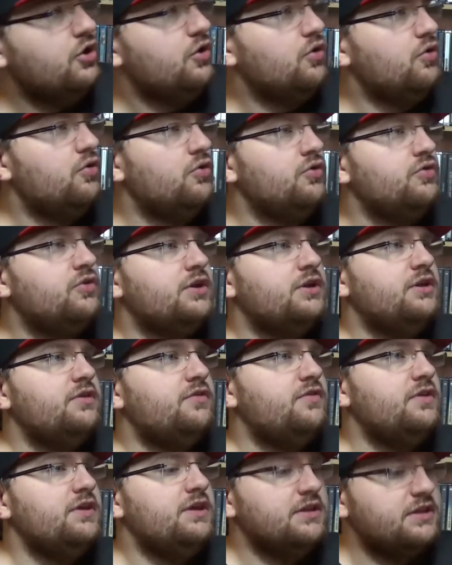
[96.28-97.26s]
Und dann
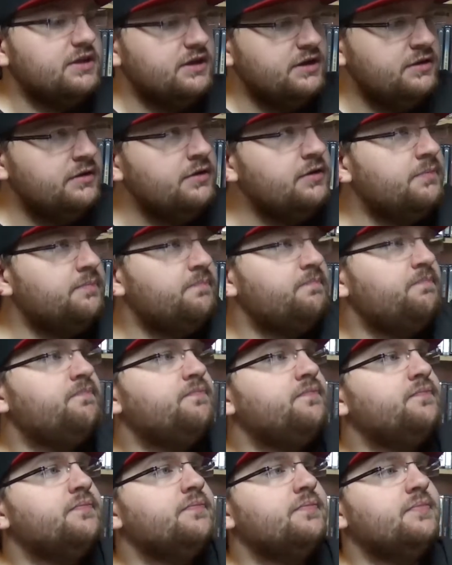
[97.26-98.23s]
ist die hier drin.
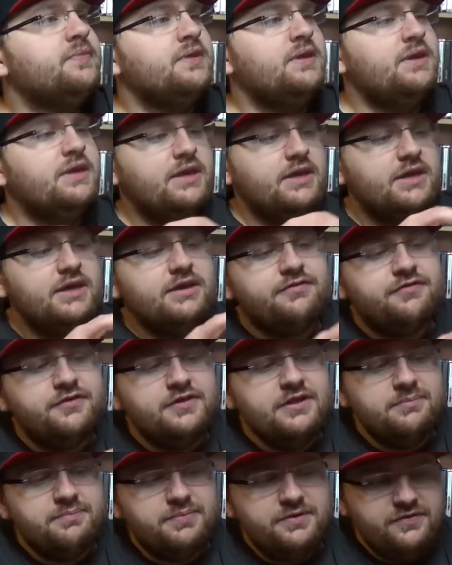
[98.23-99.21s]
Ich
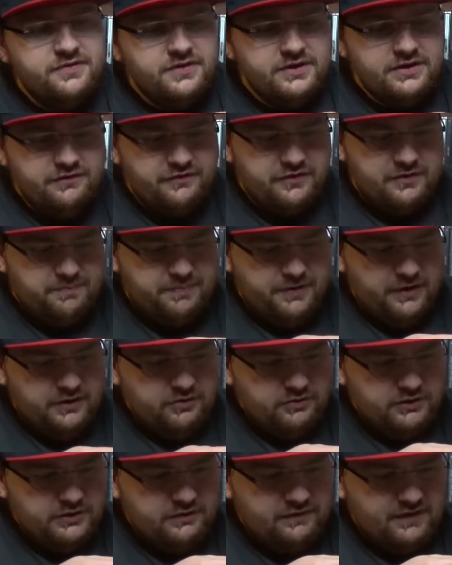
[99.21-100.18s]
finde ein bisschen die
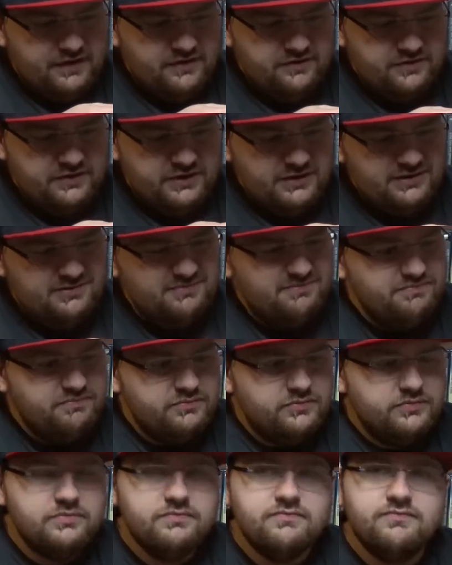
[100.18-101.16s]
Verpackung, ich weiß nicht,
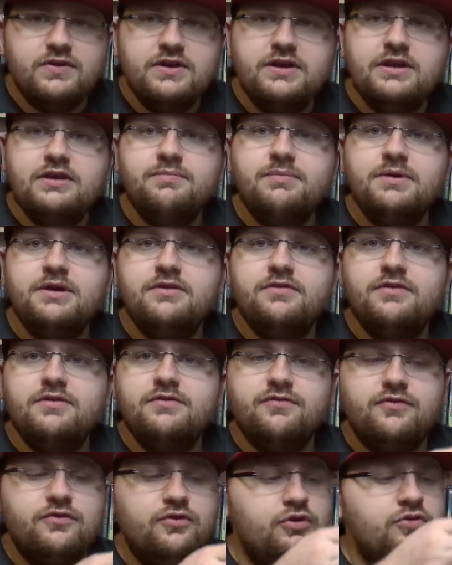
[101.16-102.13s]
wenn ich mir jetzt das
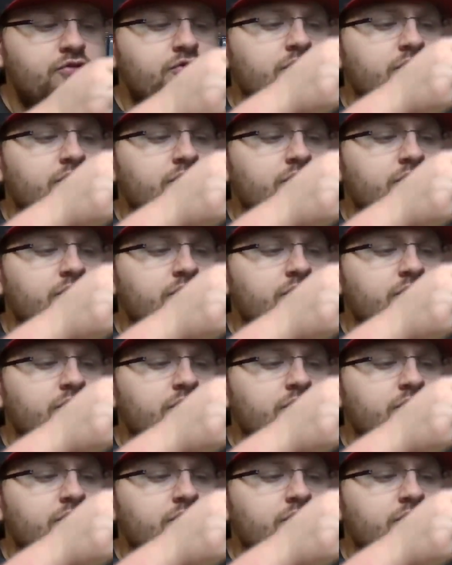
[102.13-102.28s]
von Hot